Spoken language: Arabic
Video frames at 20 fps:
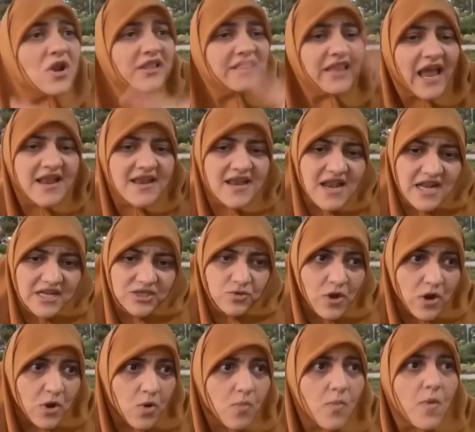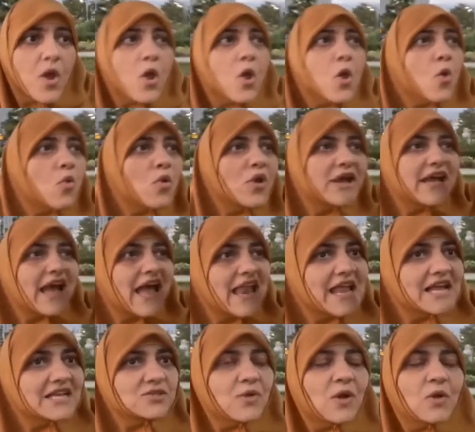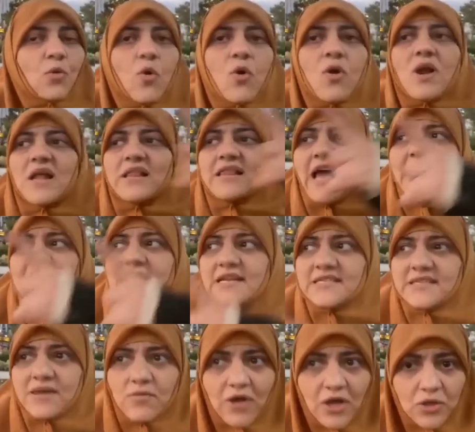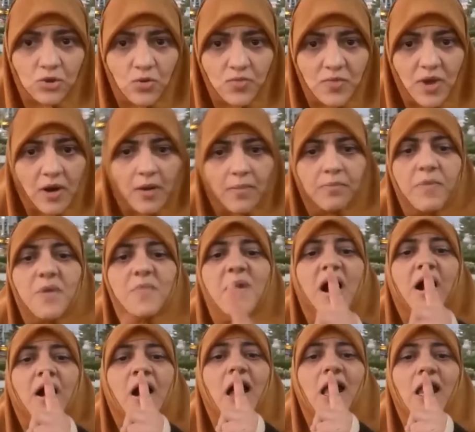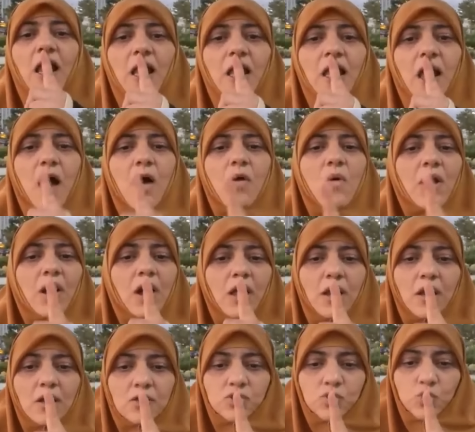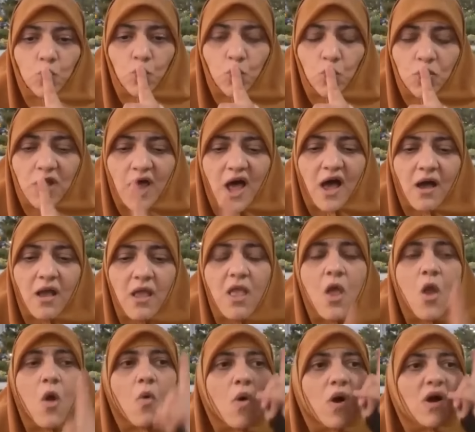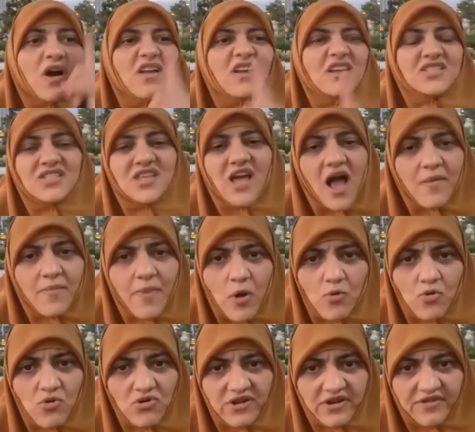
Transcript: قره عين لازواجهم ويجعل الازواج قره عين لزوجاتهم يا رب بما قال الله وقال رسول الله وقال الصحابه اولو